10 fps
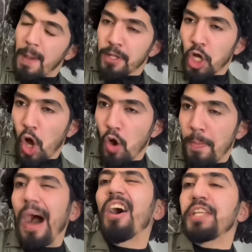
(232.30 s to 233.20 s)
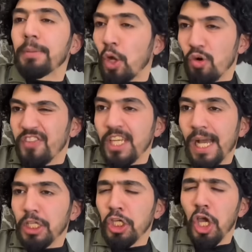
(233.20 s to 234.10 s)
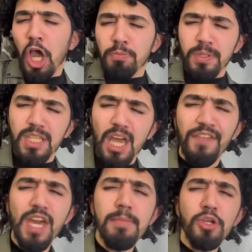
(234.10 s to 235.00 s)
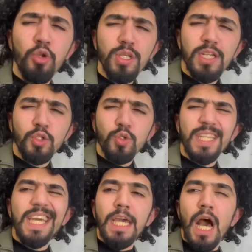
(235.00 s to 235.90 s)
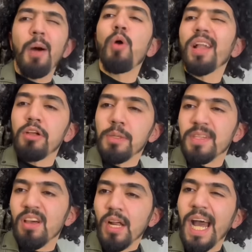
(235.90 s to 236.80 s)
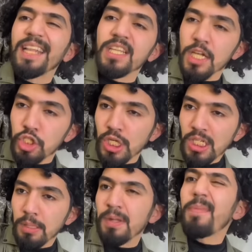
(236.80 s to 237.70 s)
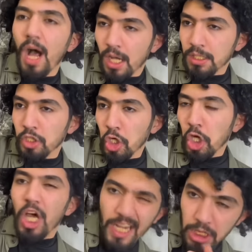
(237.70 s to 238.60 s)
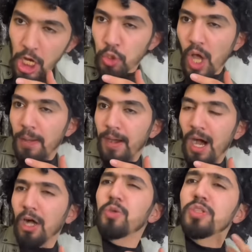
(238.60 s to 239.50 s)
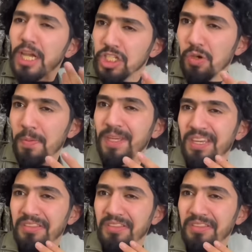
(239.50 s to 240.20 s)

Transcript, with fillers: ايه بجاوب عادي عم تخوفني يعني بالصيفيه بدروس الخصوصيه ابوي اعطاني مصاري لحتى اسجل بالمعهد رحت عنده على المعهد وصرت اشكي وابكي